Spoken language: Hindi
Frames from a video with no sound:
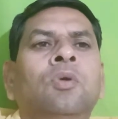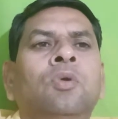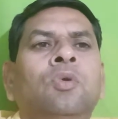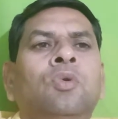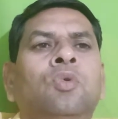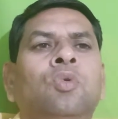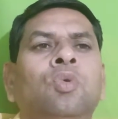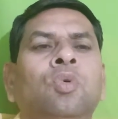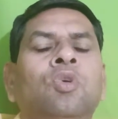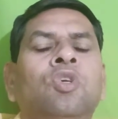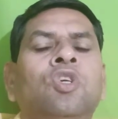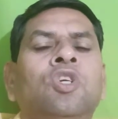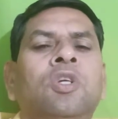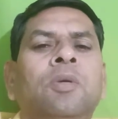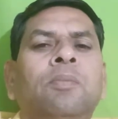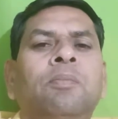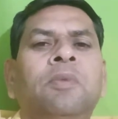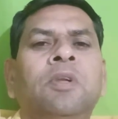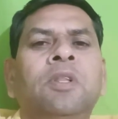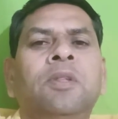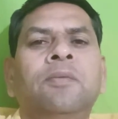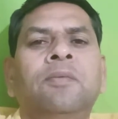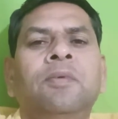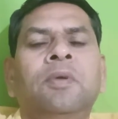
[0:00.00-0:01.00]
सुख
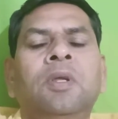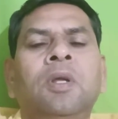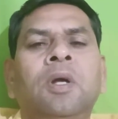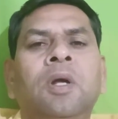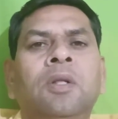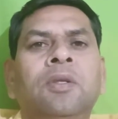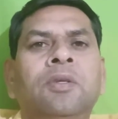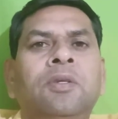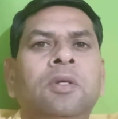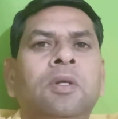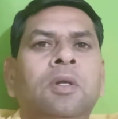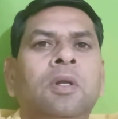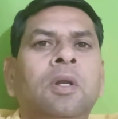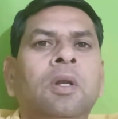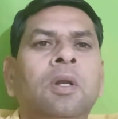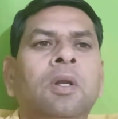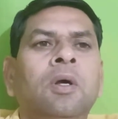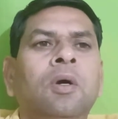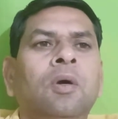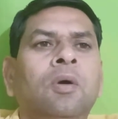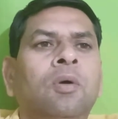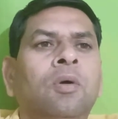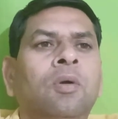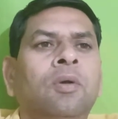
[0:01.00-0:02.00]
समृद्ध विज्ञान चैनल
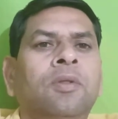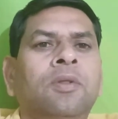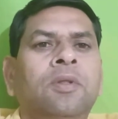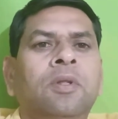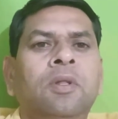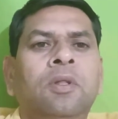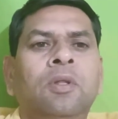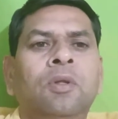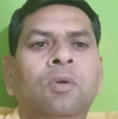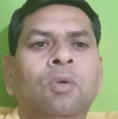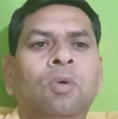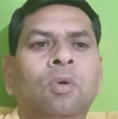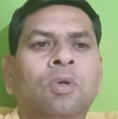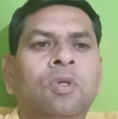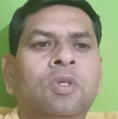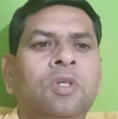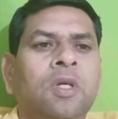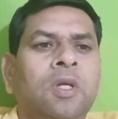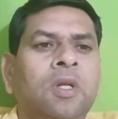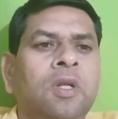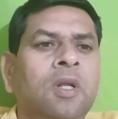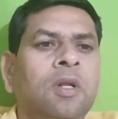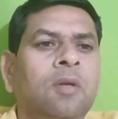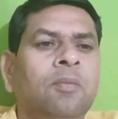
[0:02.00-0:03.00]
और सिद्धलोक
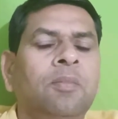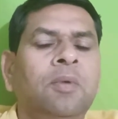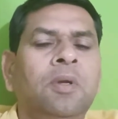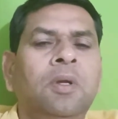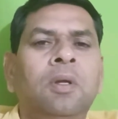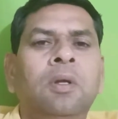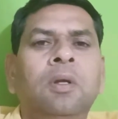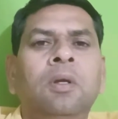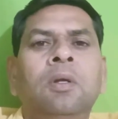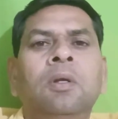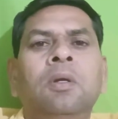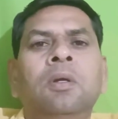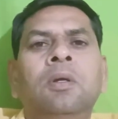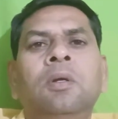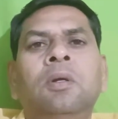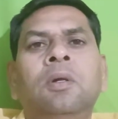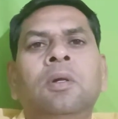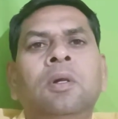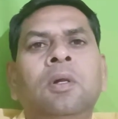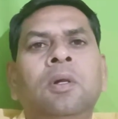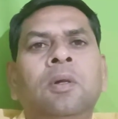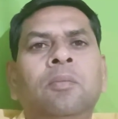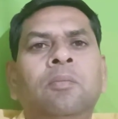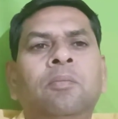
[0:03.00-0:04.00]
चैनल में
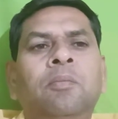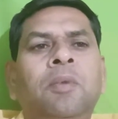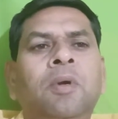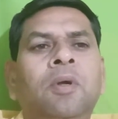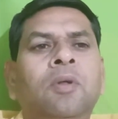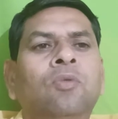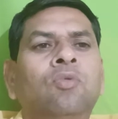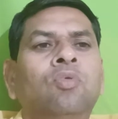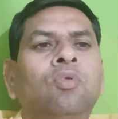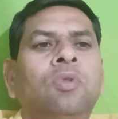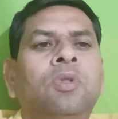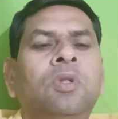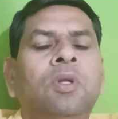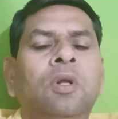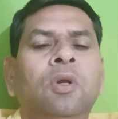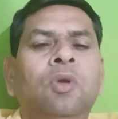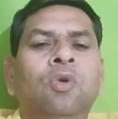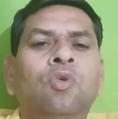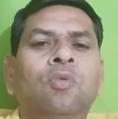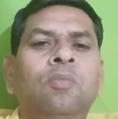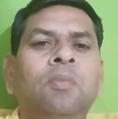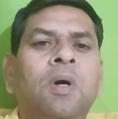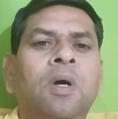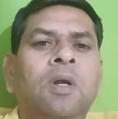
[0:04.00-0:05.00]
मैं सुशील
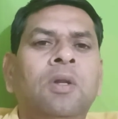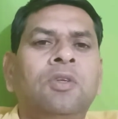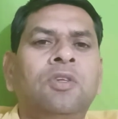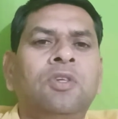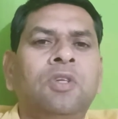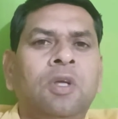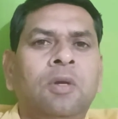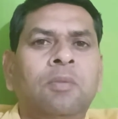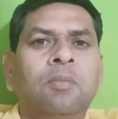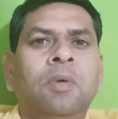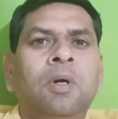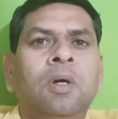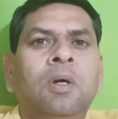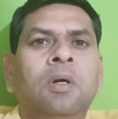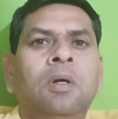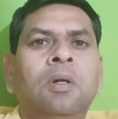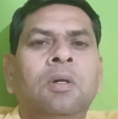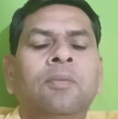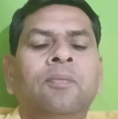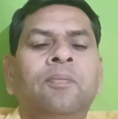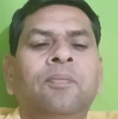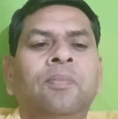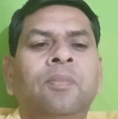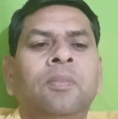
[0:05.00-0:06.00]
कुमार शर्मा
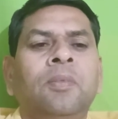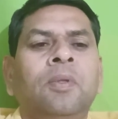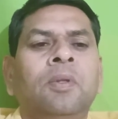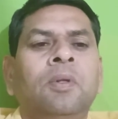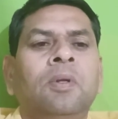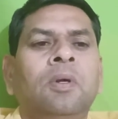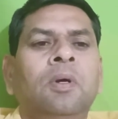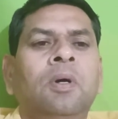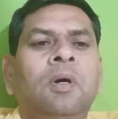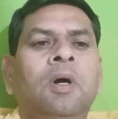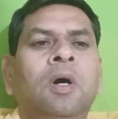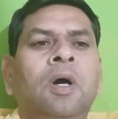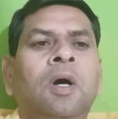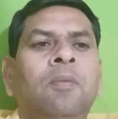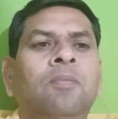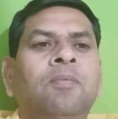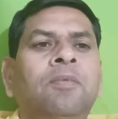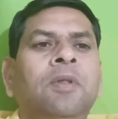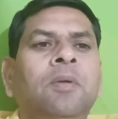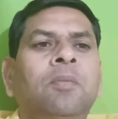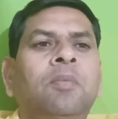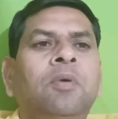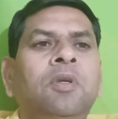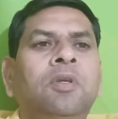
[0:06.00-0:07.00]
आप
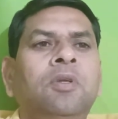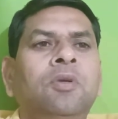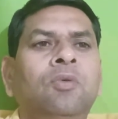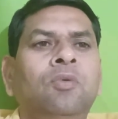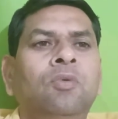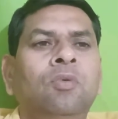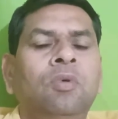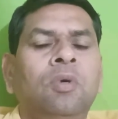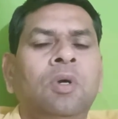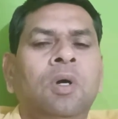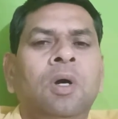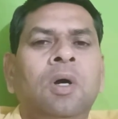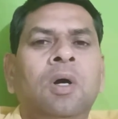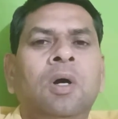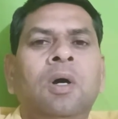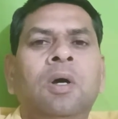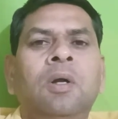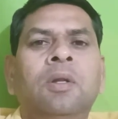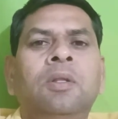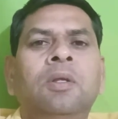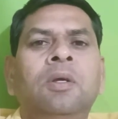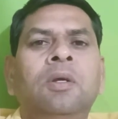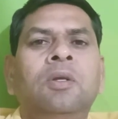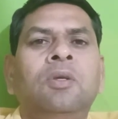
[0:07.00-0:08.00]
सभी जनों का
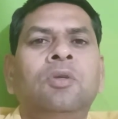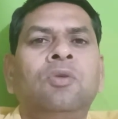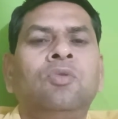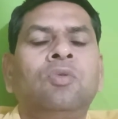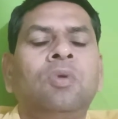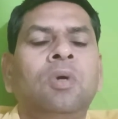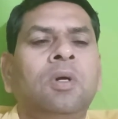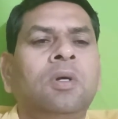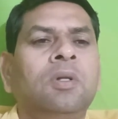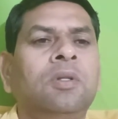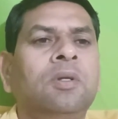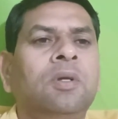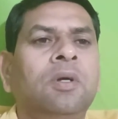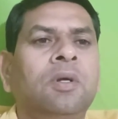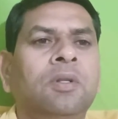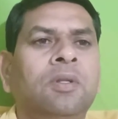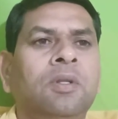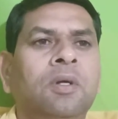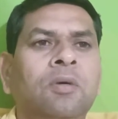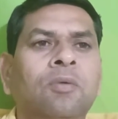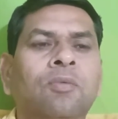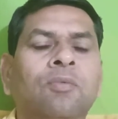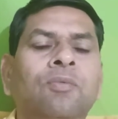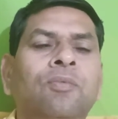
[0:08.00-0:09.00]
हार्दिक स्वागत
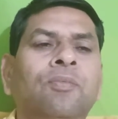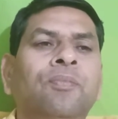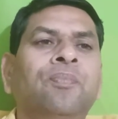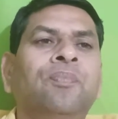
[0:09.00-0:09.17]
करता हूं।